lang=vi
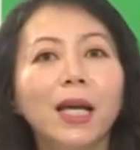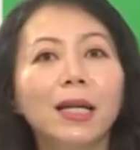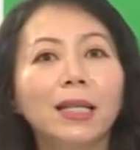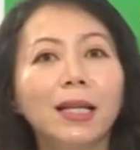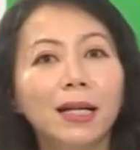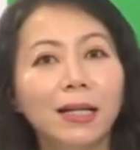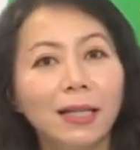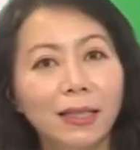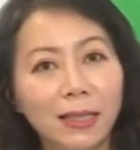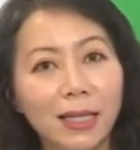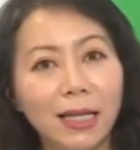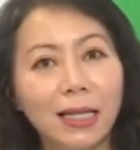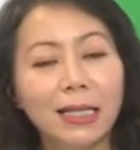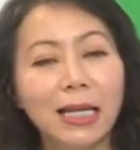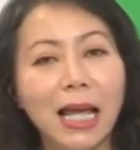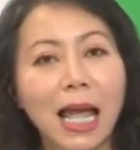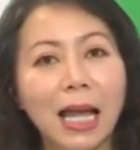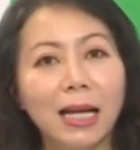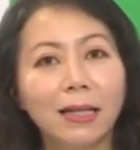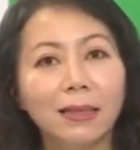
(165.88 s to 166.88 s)
thần kinh thị
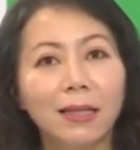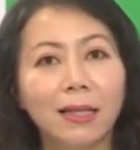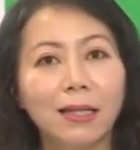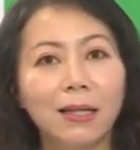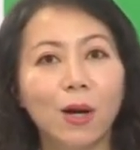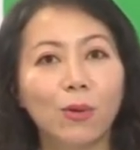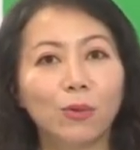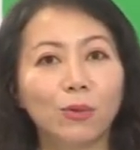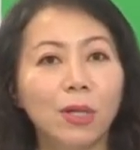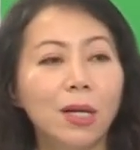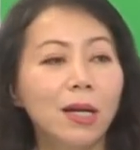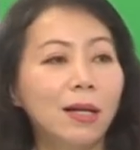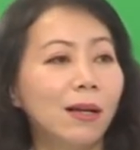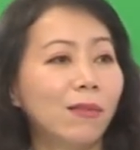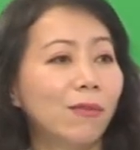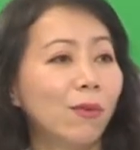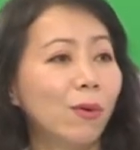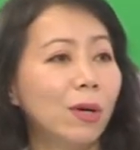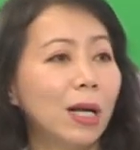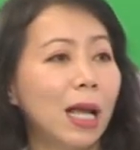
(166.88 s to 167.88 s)
giác thì đầu tiên
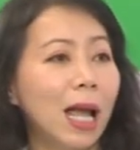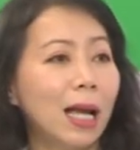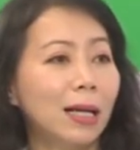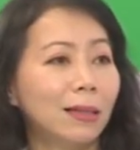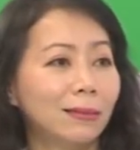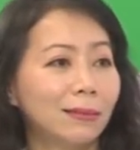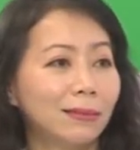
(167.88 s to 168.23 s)
là vô căn,